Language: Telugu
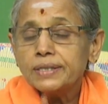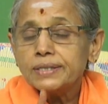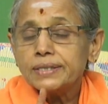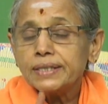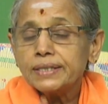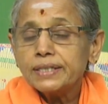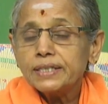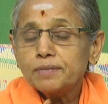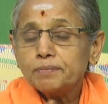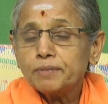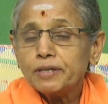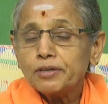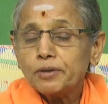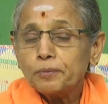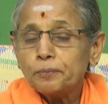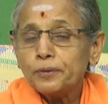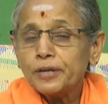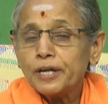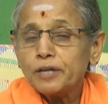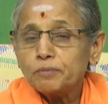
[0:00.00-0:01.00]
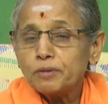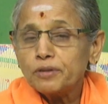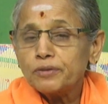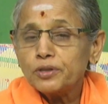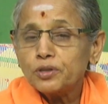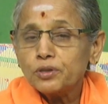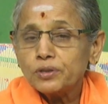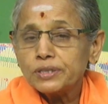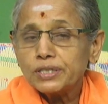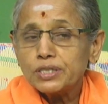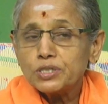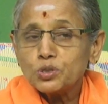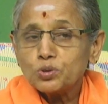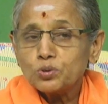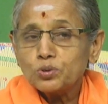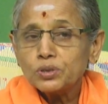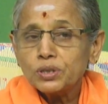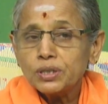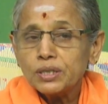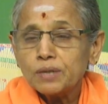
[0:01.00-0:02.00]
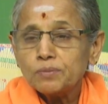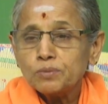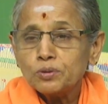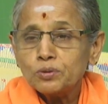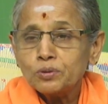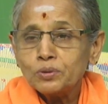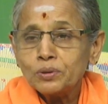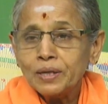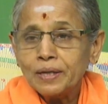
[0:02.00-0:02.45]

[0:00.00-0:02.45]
శరీరం మనం ఎప్పుడు అనుభవంలోకి తెచ్చుకుంటున్నాము